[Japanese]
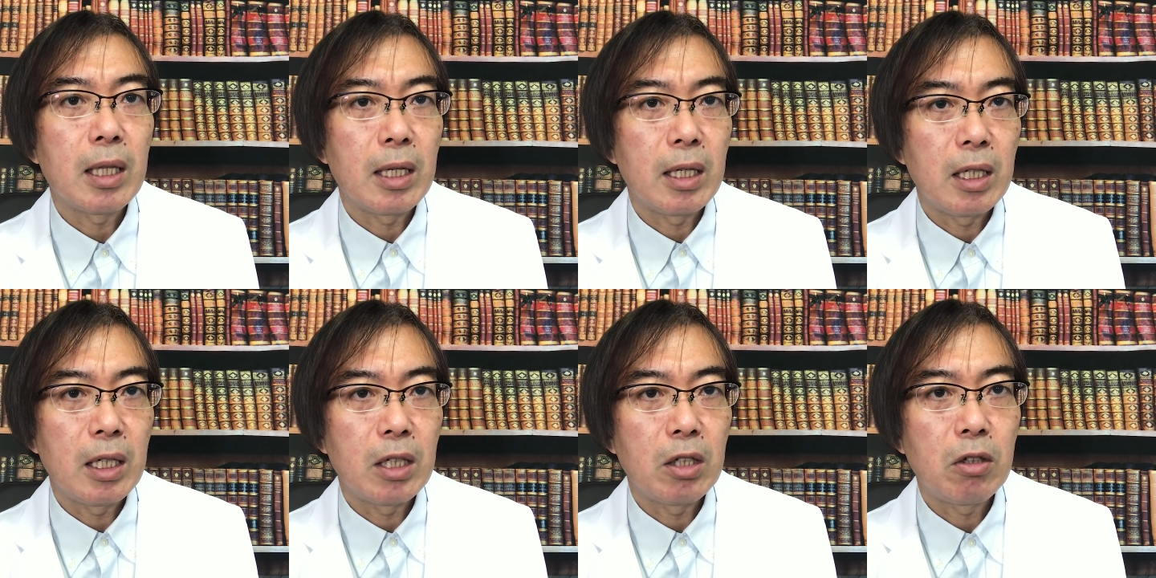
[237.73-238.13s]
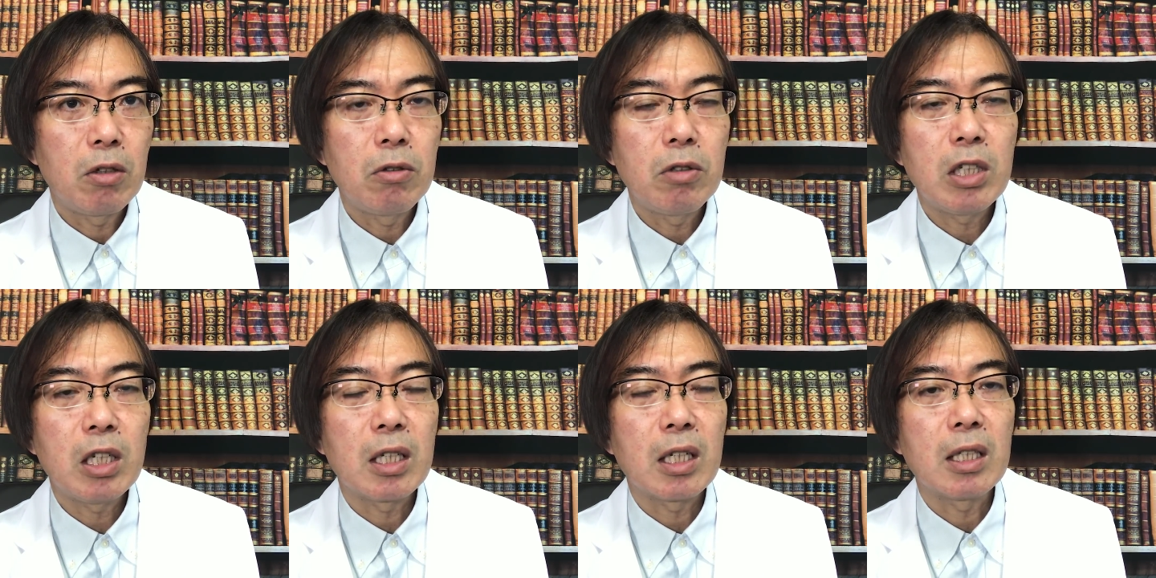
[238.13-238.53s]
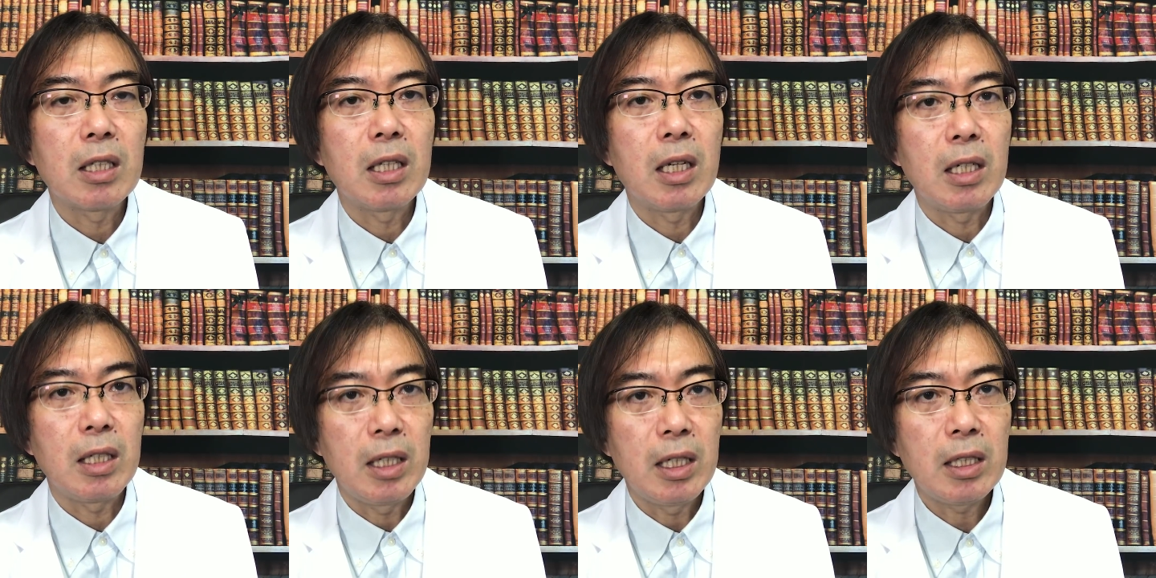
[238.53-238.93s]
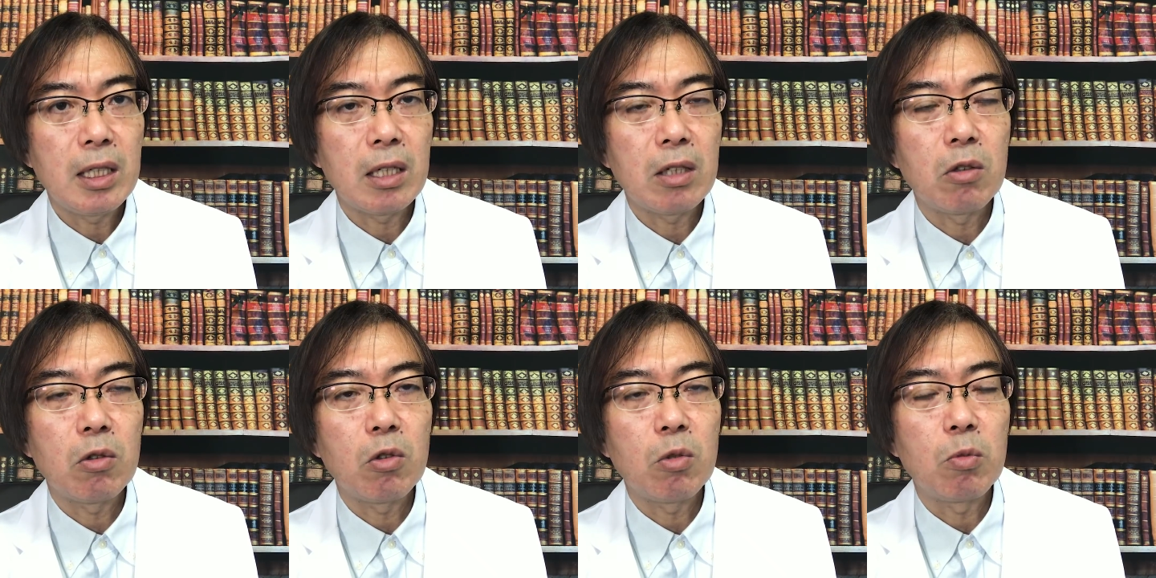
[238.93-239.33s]
たり厩舎だったりね
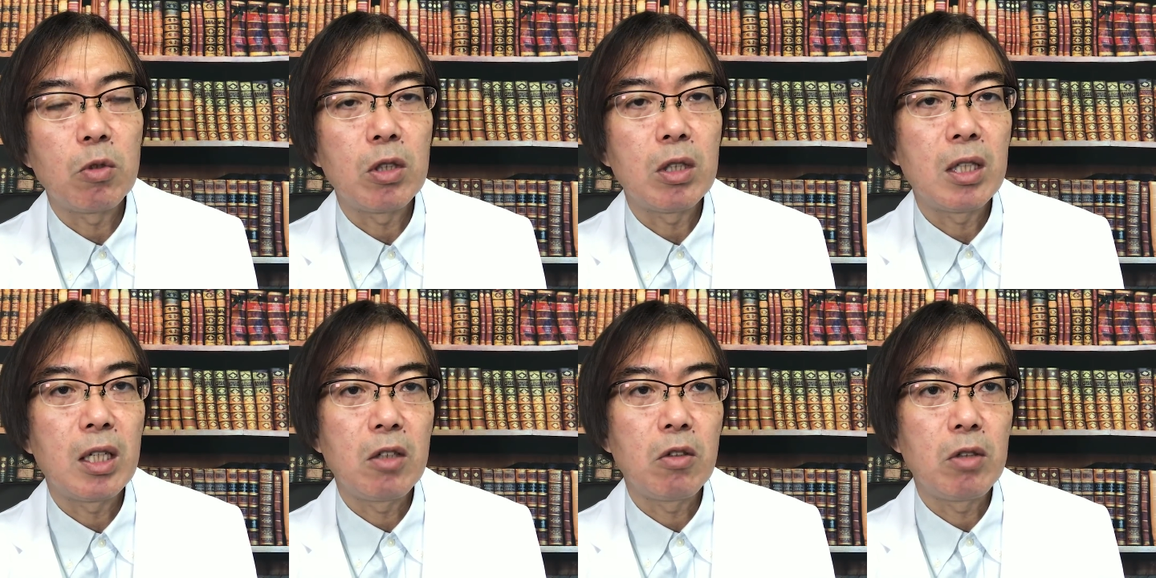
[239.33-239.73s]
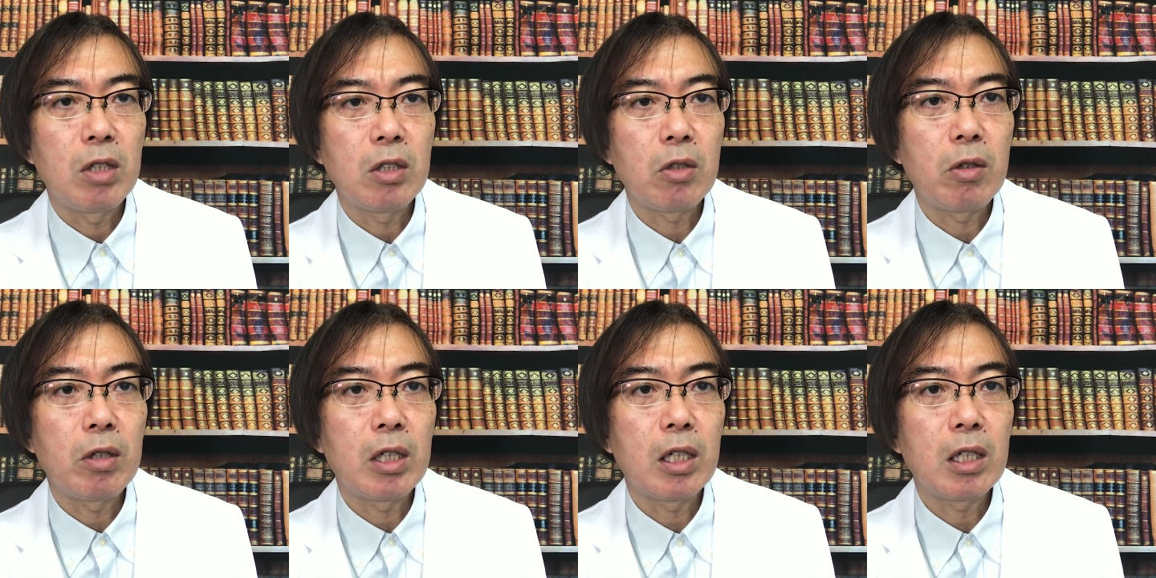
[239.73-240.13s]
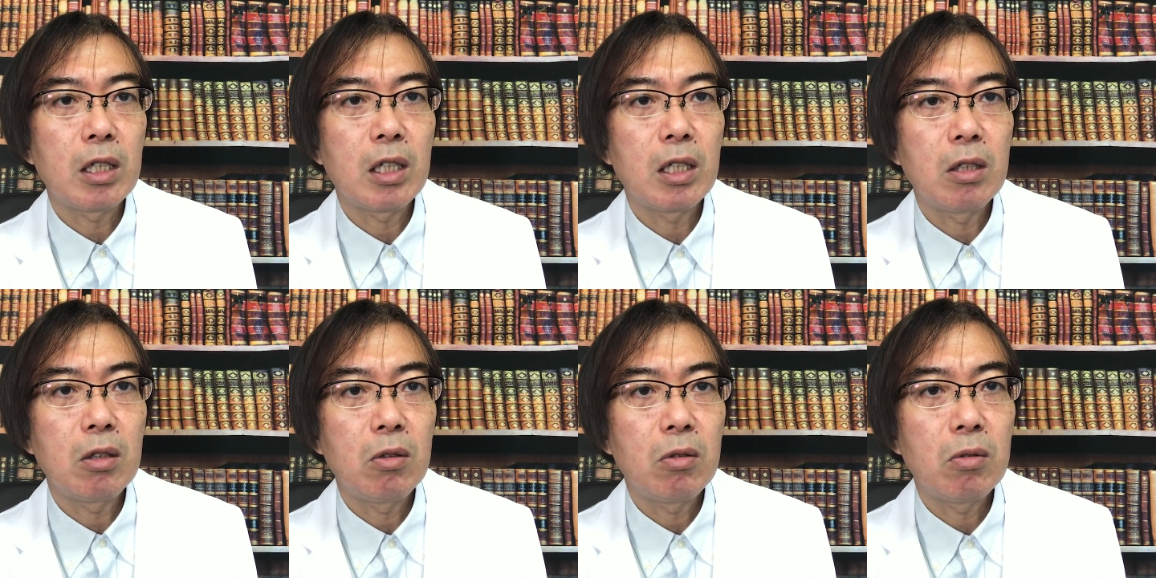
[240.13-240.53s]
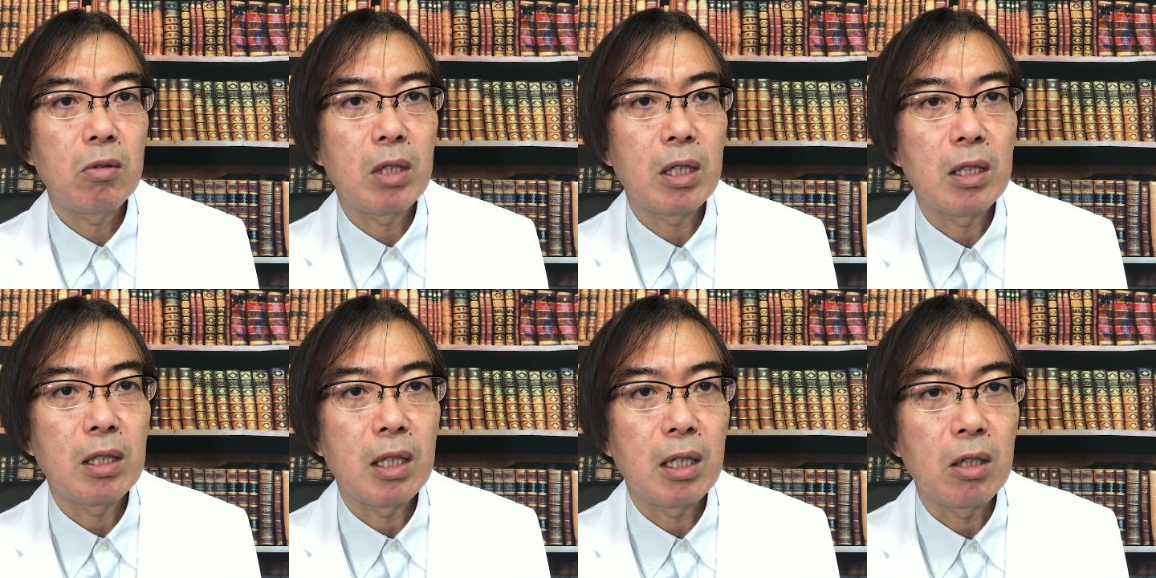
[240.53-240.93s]
先ほども言ったようにそれから血統
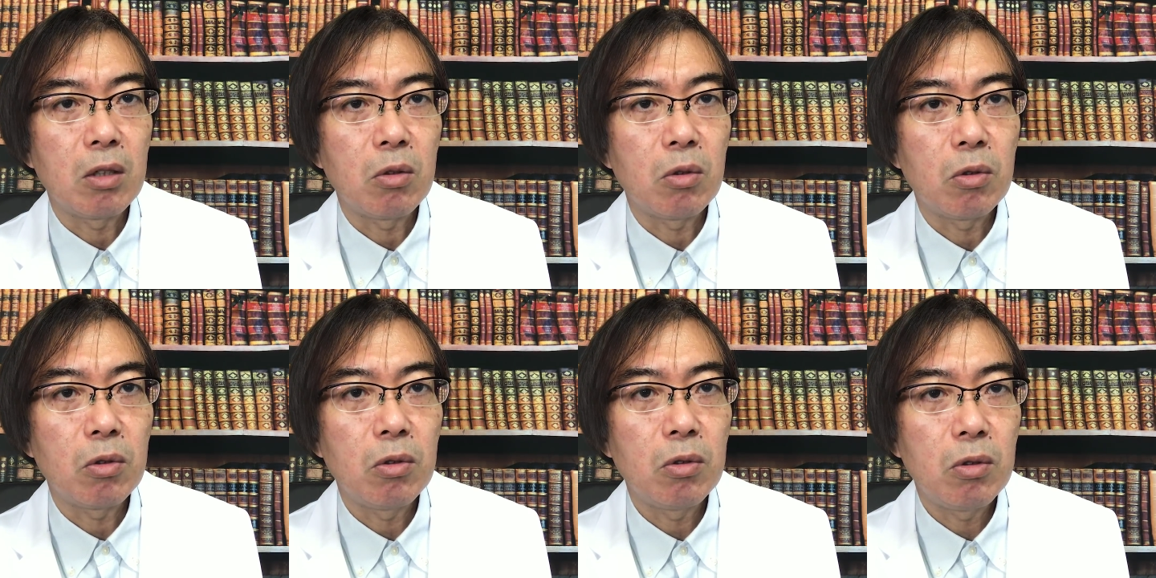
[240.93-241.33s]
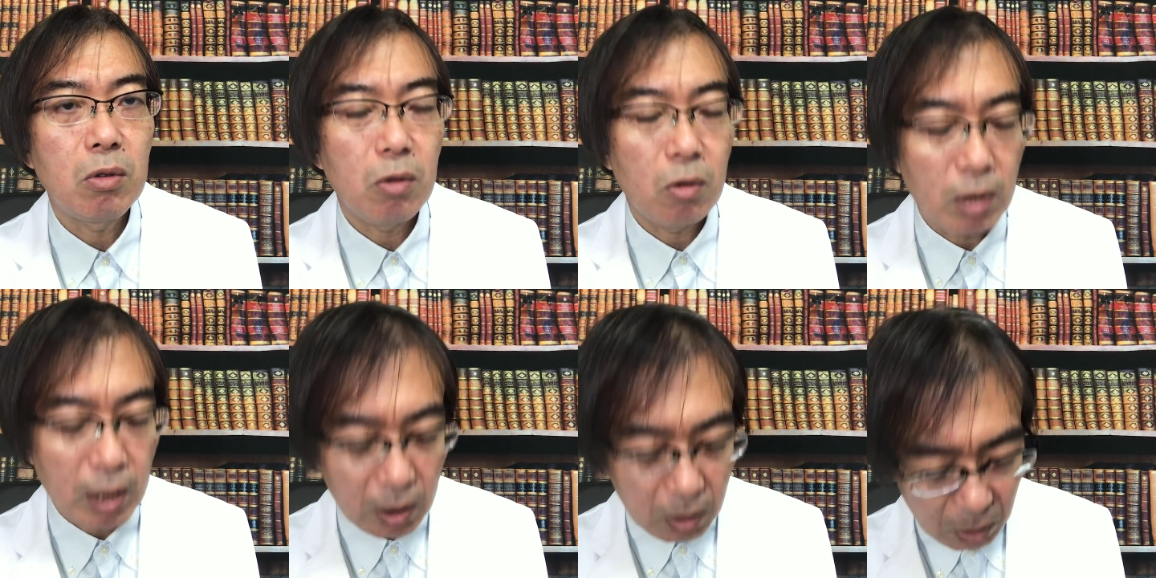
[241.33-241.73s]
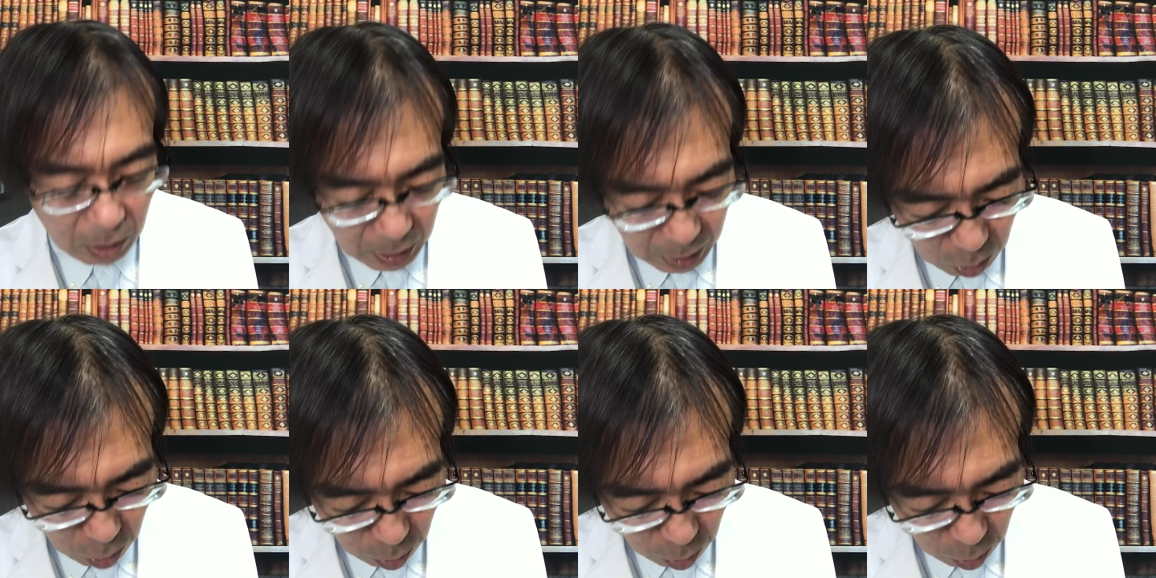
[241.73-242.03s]
だったりというのをある程